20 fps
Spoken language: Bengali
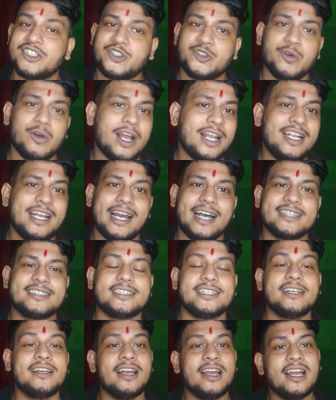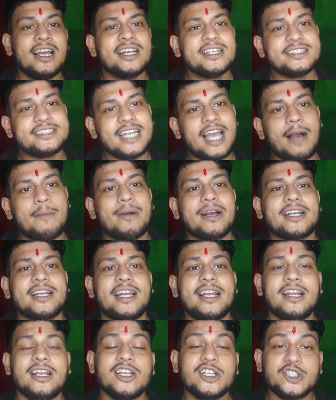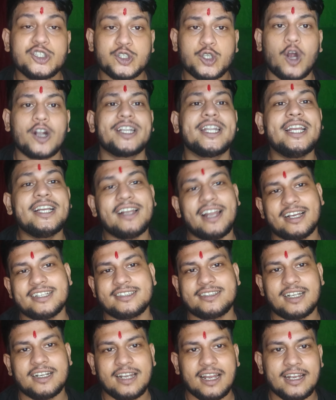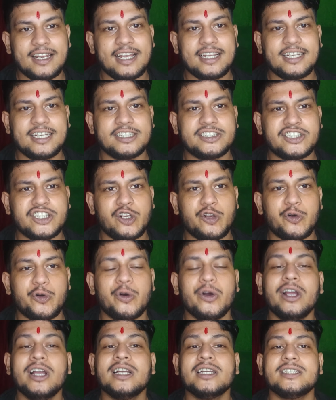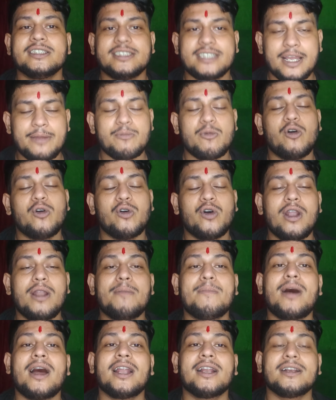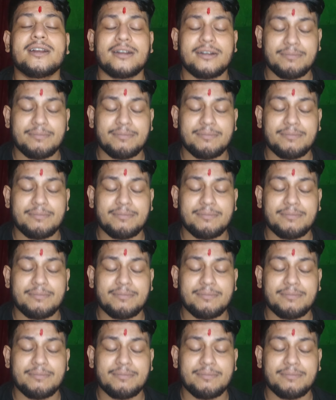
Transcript: কৃষ্ণকালী আছে যে আমাকে সঠিক রাস্তাটা দেখিয়েছিল যে মঙ্গলমার